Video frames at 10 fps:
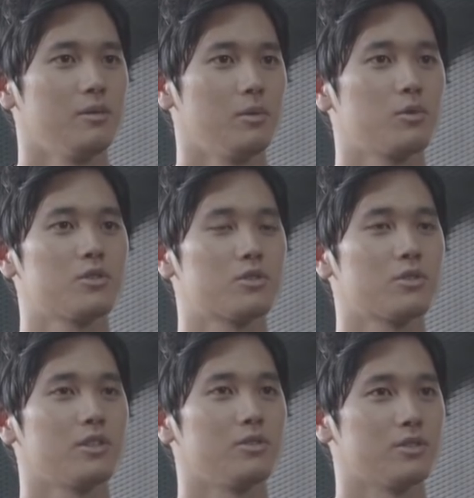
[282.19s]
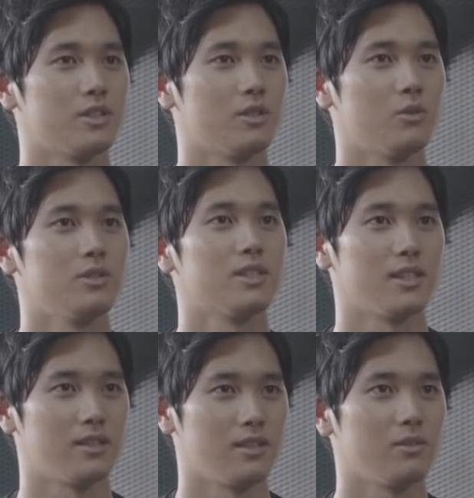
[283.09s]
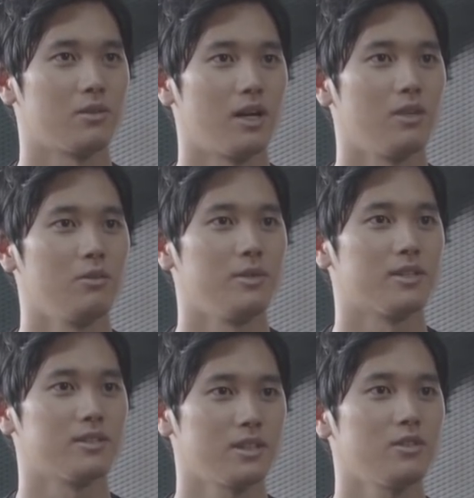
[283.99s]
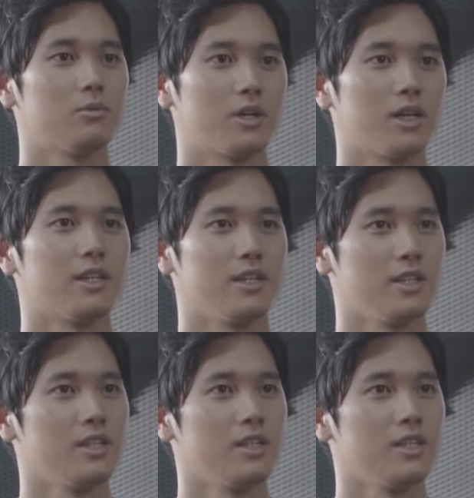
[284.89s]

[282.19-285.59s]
もちろん商品としての美味しさだったりとか飲みやすさっていうのもかなり、